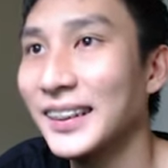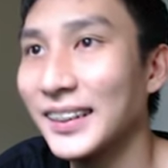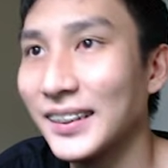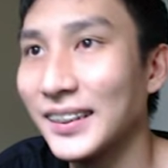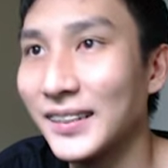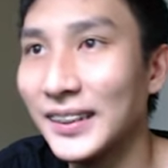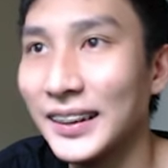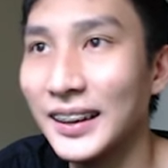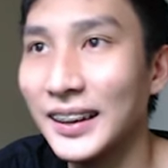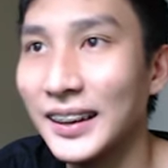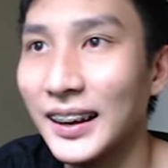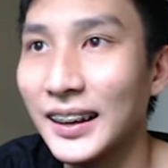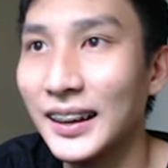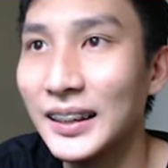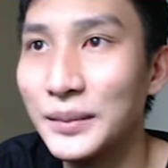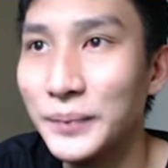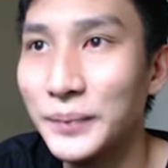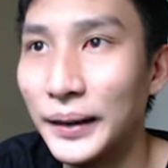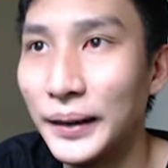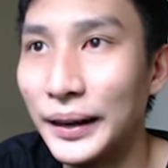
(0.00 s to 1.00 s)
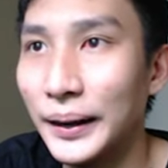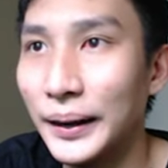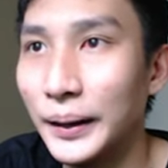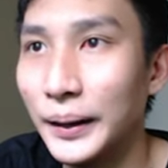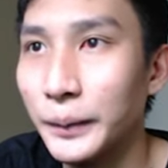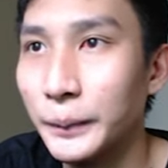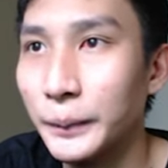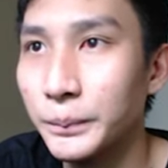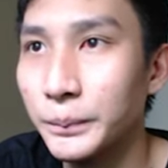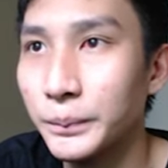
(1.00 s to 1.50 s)
Có nghĩa là khi mà
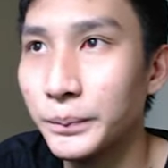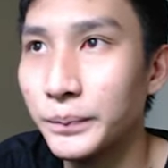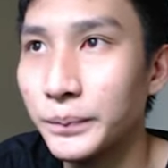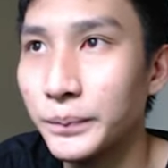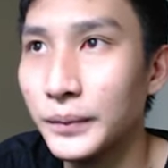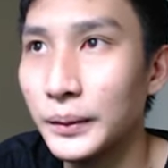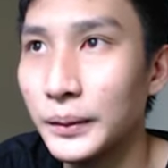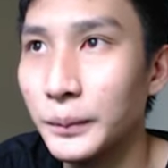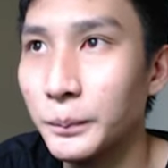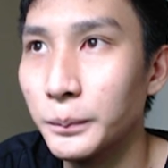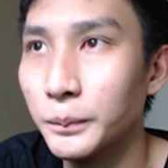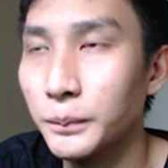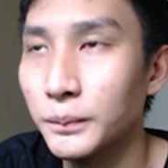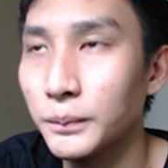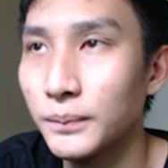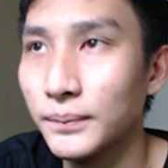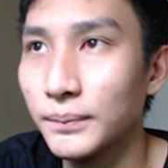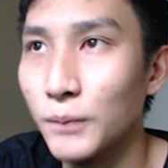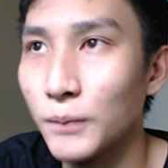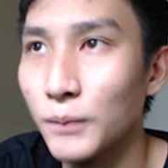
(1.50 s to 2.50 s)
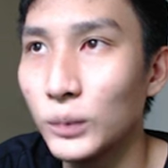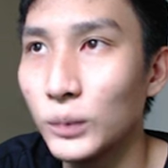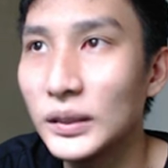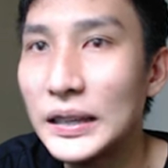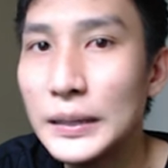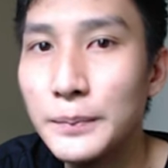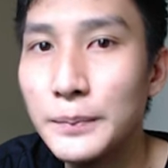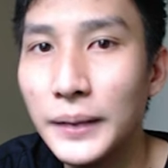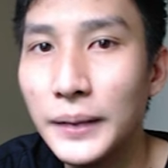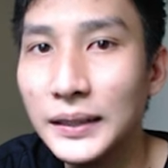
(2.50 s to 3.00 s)
một
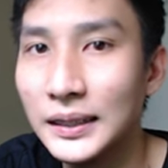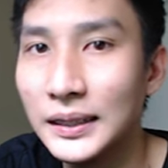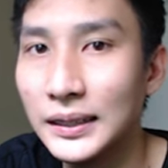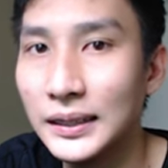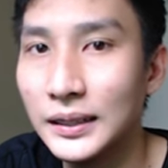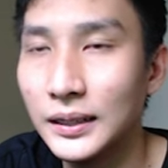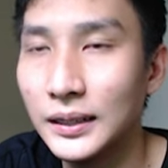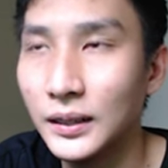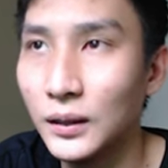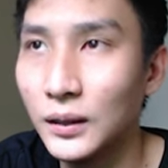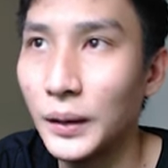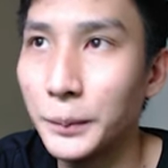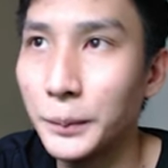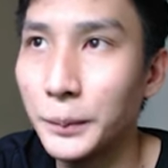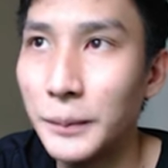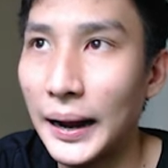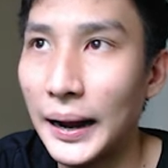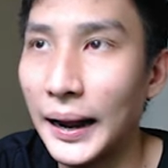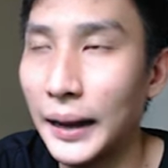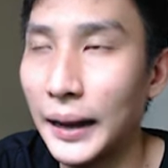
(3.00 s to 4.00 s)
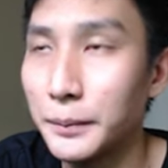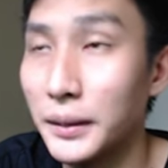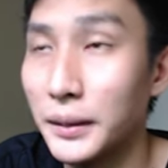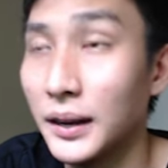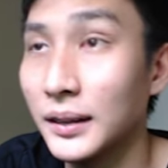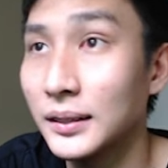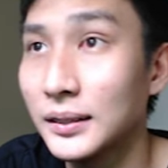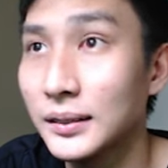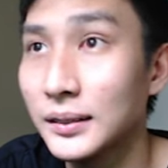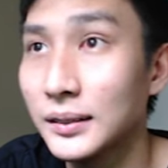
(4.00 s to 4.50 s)
team axi có khoảng 3-2-3
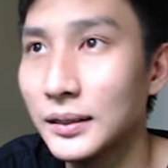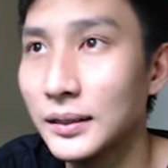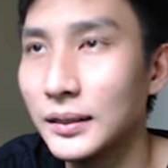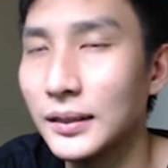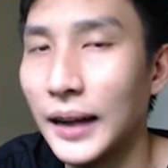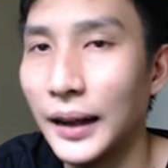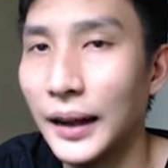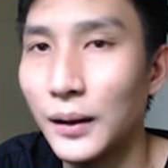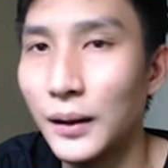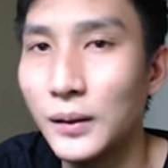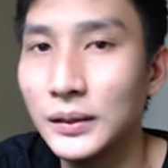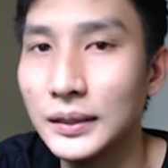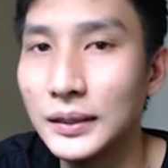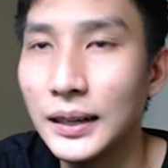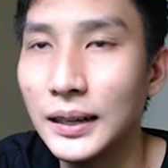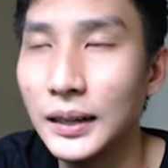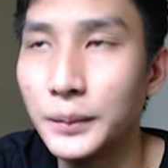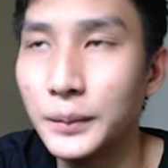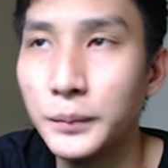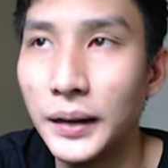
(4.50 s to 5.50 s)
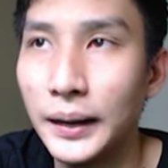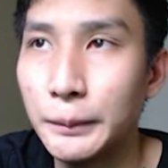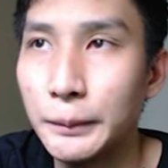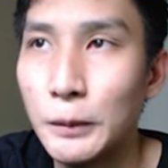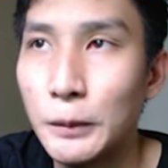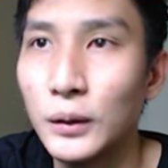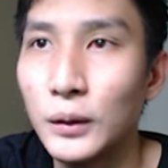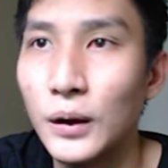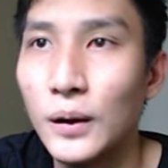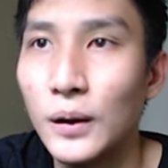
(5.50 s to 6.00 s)
từ hai con trở lên mà
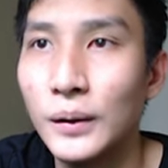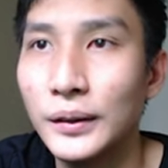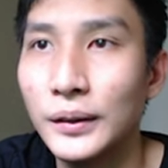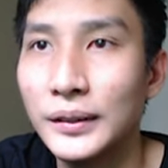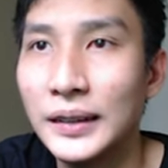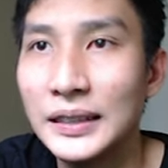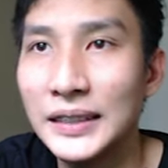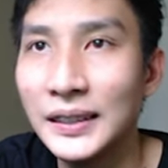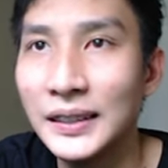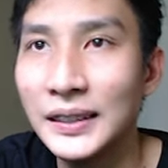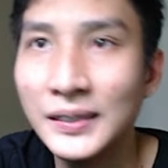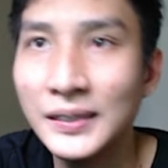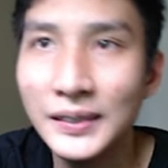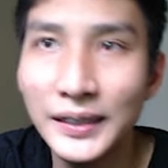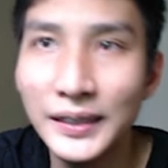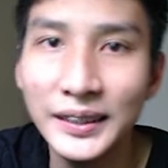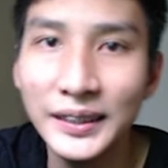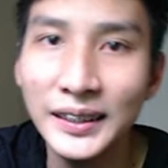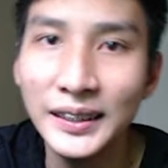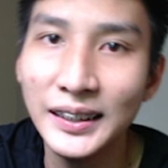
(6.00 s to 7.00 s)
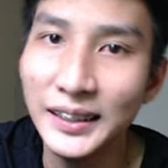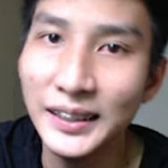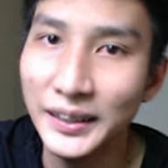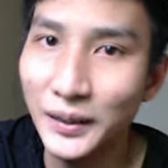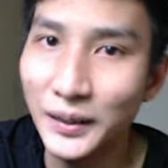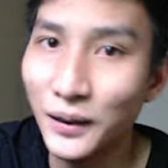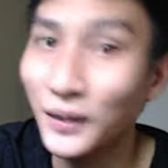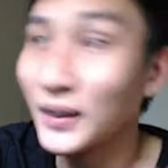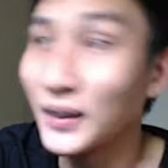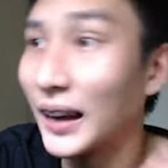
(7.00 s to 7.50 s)
một con nó gây sát thương ấy, thì
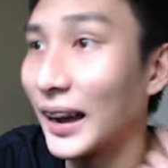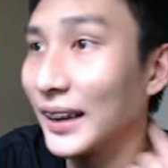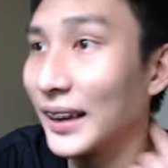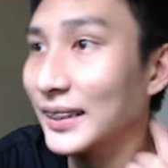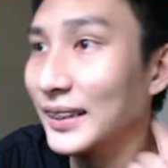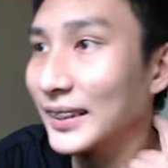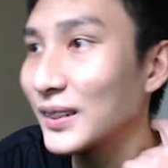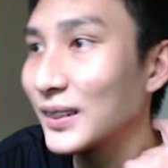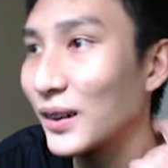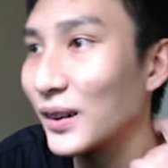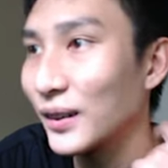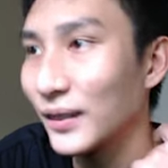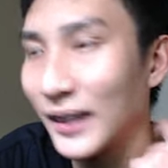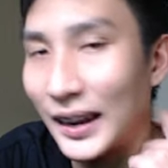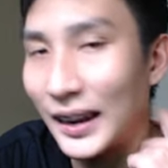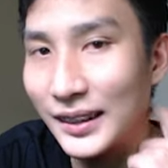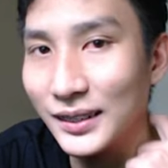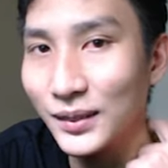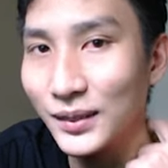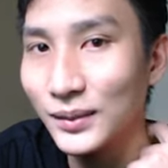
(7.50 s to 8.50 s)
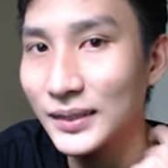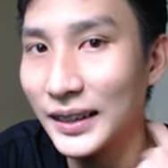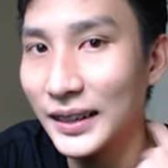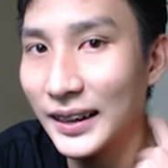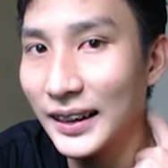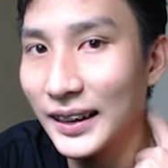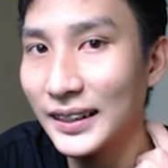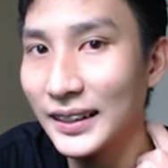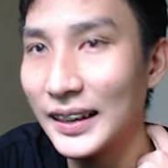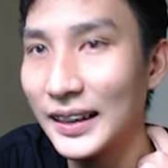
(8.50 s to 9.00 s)
con còn lại, những con còn lại nó cũng
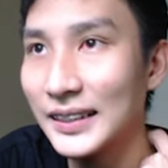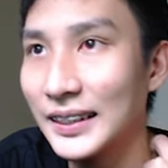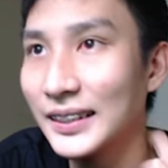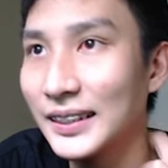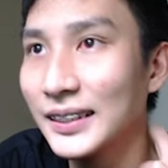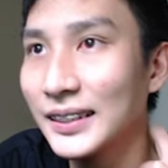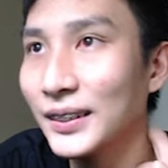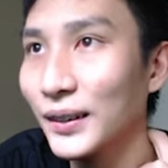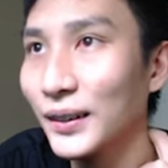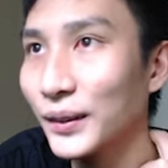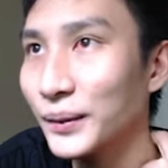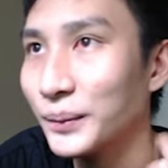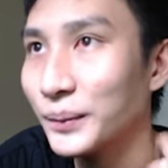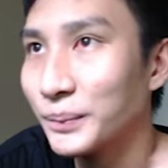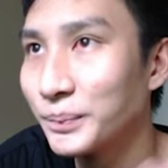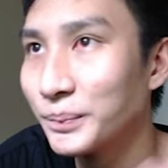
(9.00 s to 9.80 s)
sẽ gây sát thương luôn.